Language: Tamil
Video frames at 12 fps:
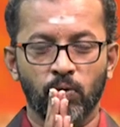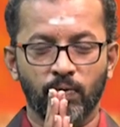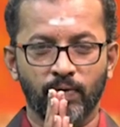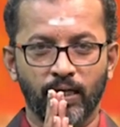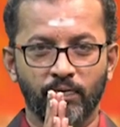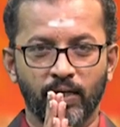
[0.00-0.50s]

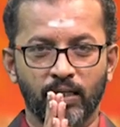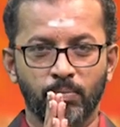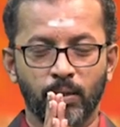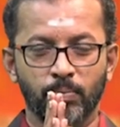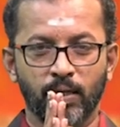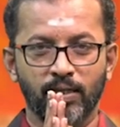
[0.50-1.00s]
உறவு
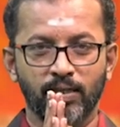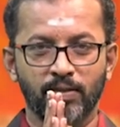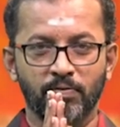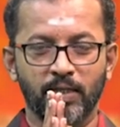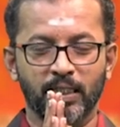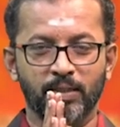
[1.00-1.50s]
அனைவருக்கும் அன்பான
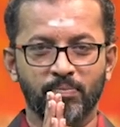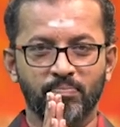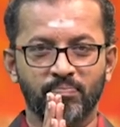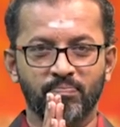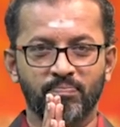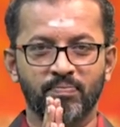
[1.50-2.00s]
வணக்கம்
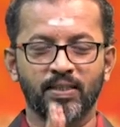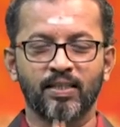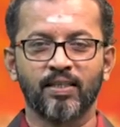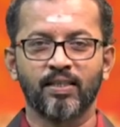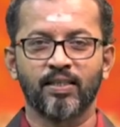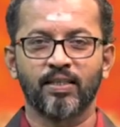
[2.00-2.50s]

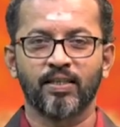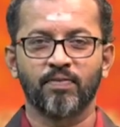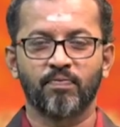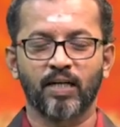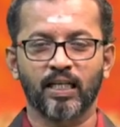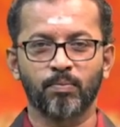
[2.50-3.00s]

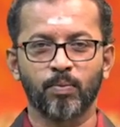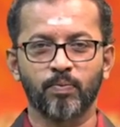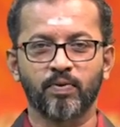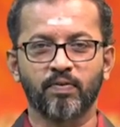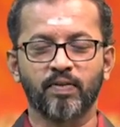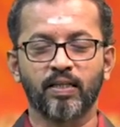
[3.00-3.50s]
வணக்கம்
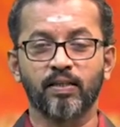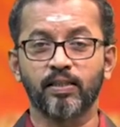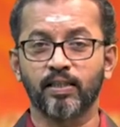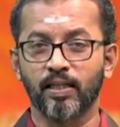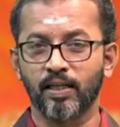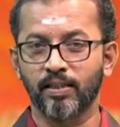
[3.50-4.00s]
டிவி
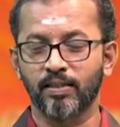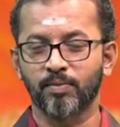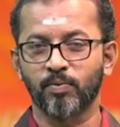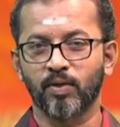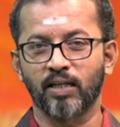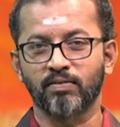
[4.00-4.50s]
நிகழ்ச்சியிலே
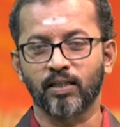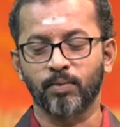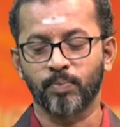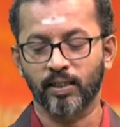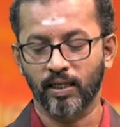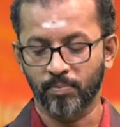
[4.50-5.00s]
இன்று உங்களை
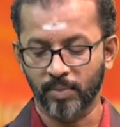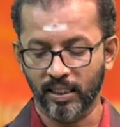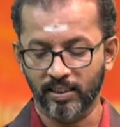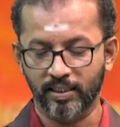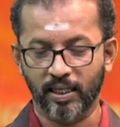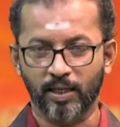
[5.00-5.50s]
சந்திப்பதிலே
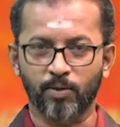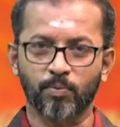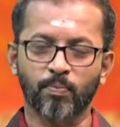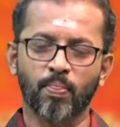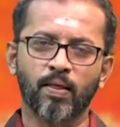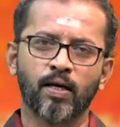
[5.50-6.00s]
மகிழ்ச்சி
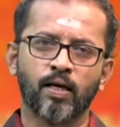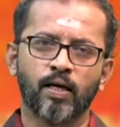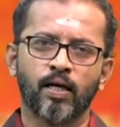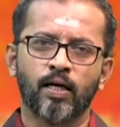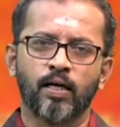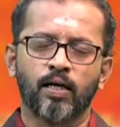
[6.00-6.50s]
அடைகிறோம்
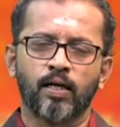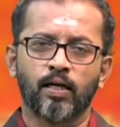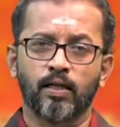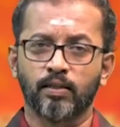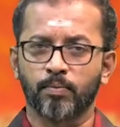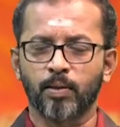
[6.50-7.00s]

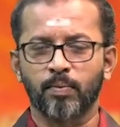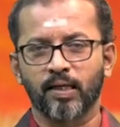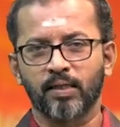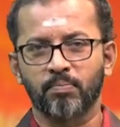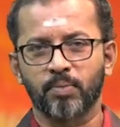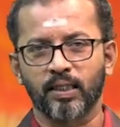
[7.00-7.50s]
டிசம்பர்
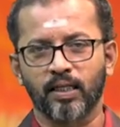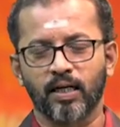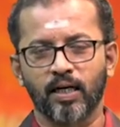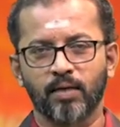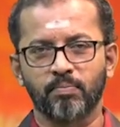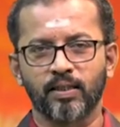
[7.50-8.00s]
மாதம்
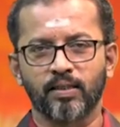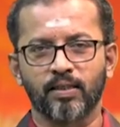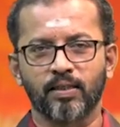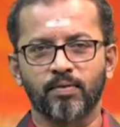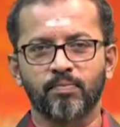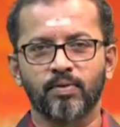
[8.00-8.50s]
பதினாலாம்
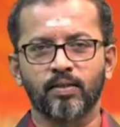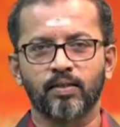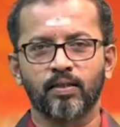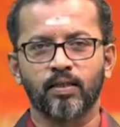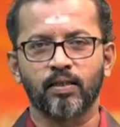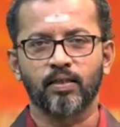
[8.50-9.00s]
தேதி
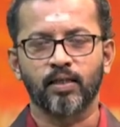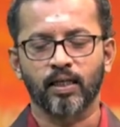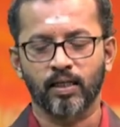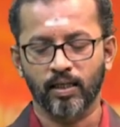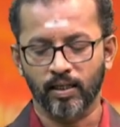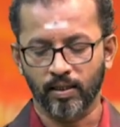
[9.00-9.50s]

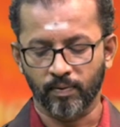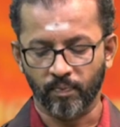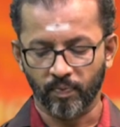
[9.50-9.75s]
இன்றைக்கு